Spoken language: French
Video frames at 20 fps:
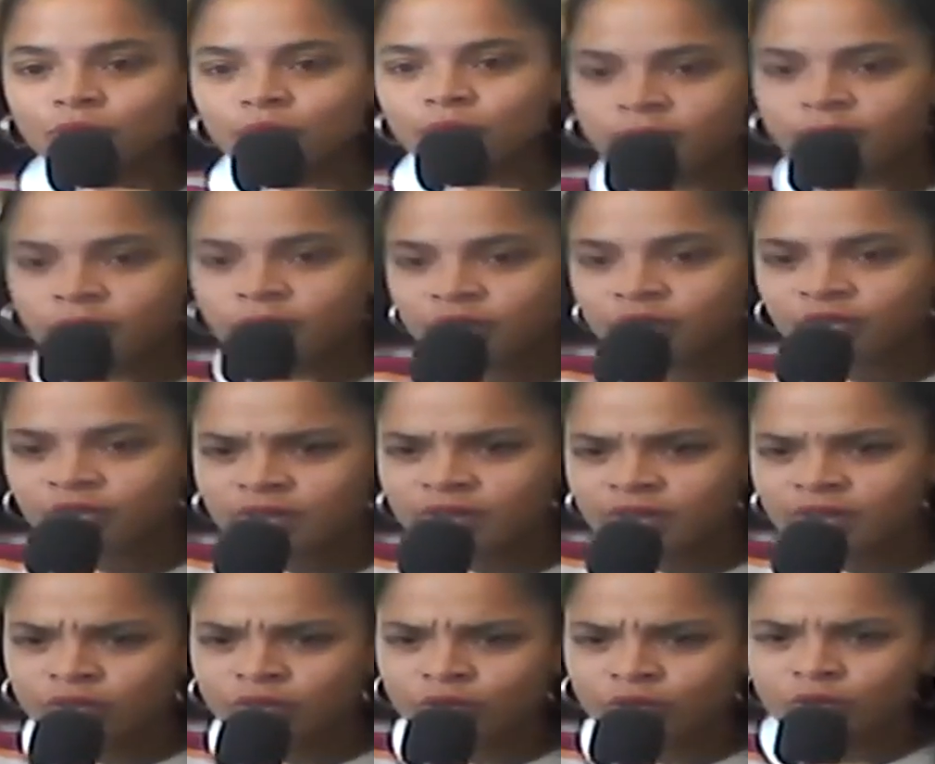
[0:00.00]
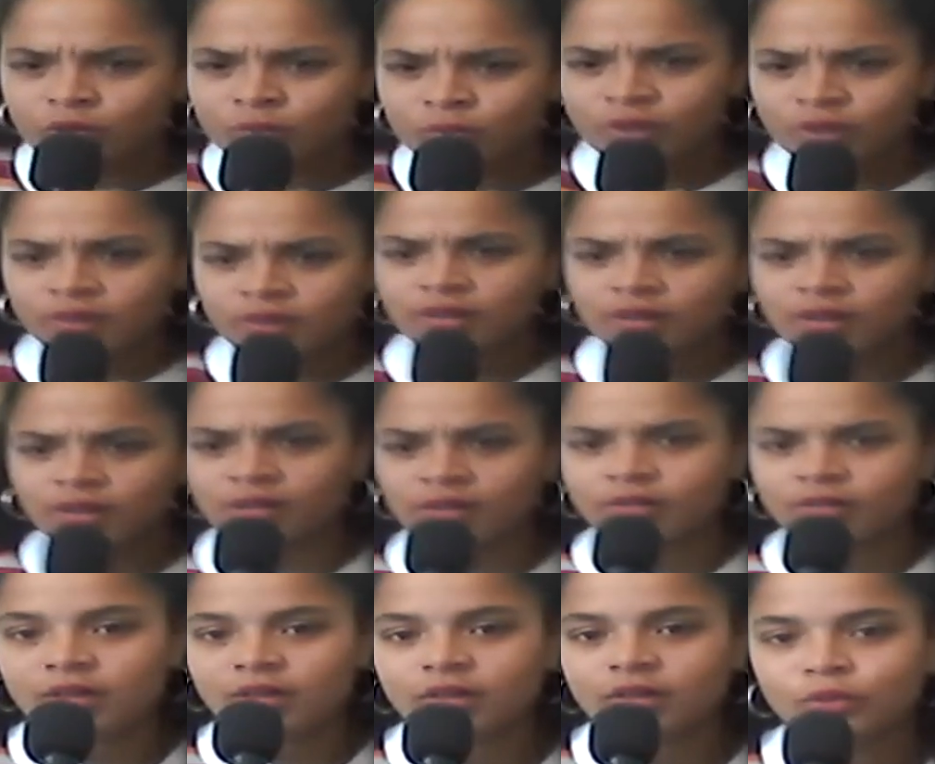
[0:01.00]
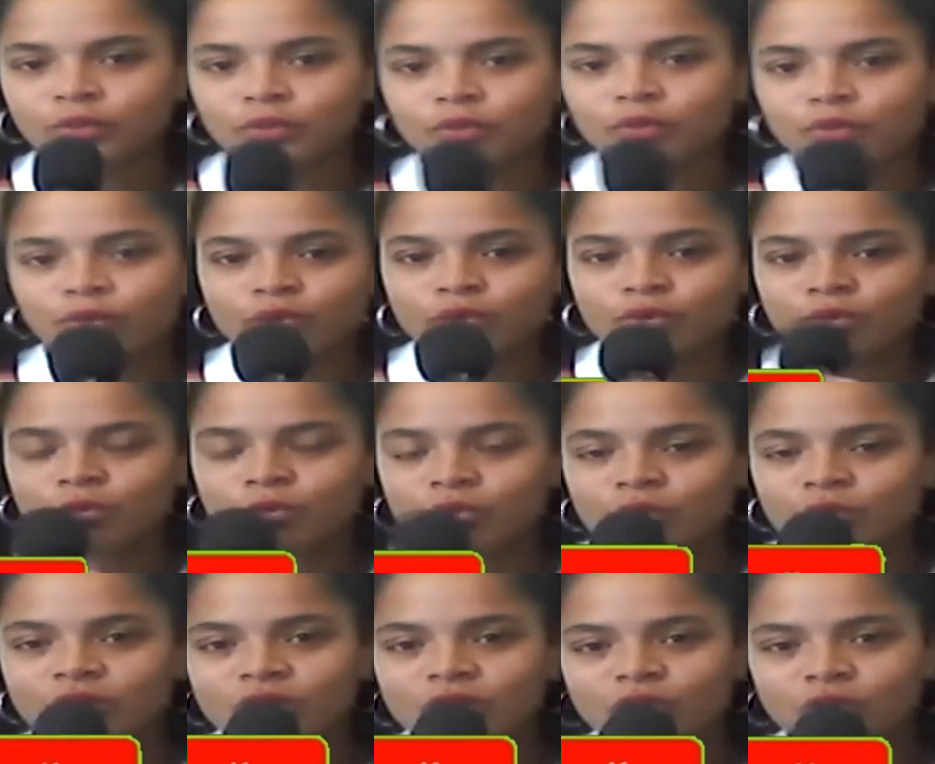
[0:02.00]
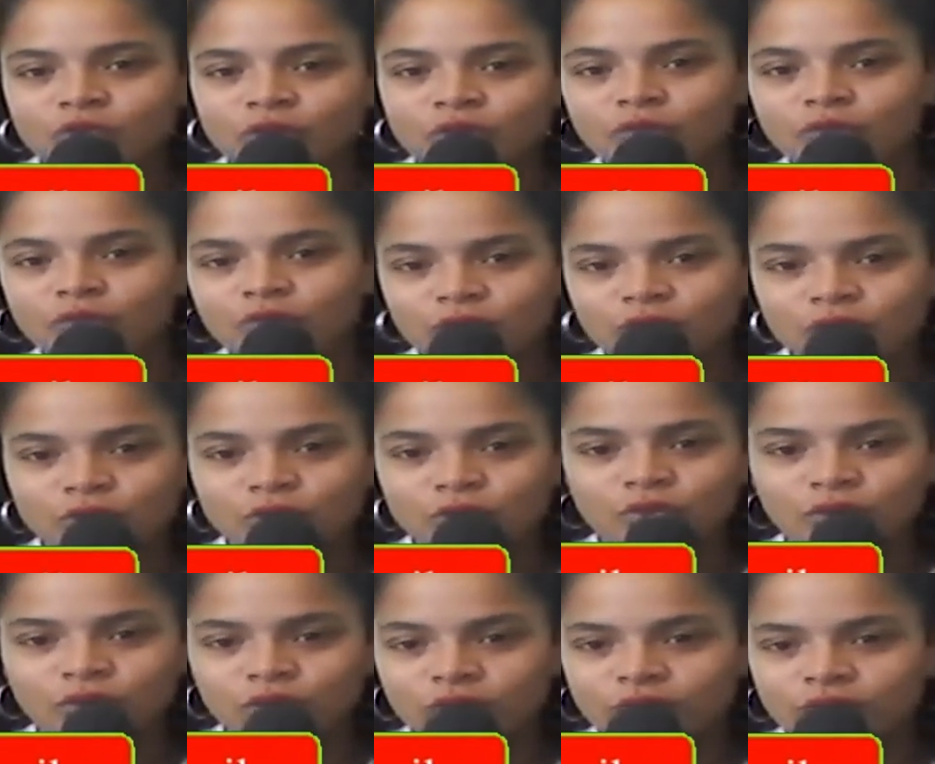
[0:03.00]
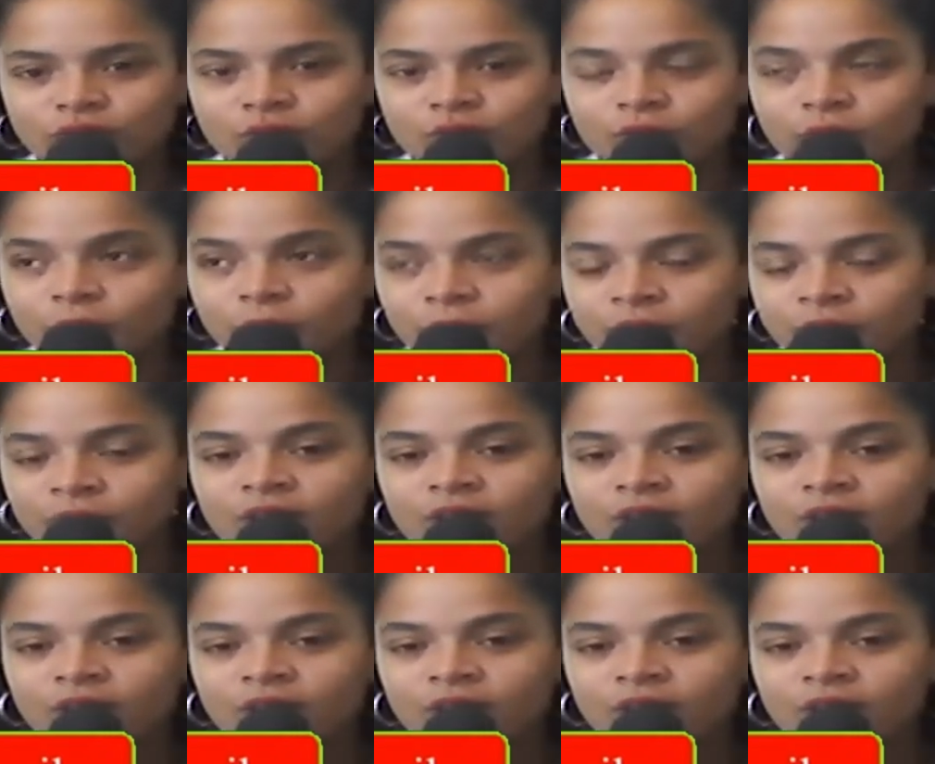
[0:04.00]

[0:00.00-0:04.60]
ça fait déjà deux mois que c'est arrivé, donc euh, je me suis dit je vais faire une vidéo, je vais faire une vidéo.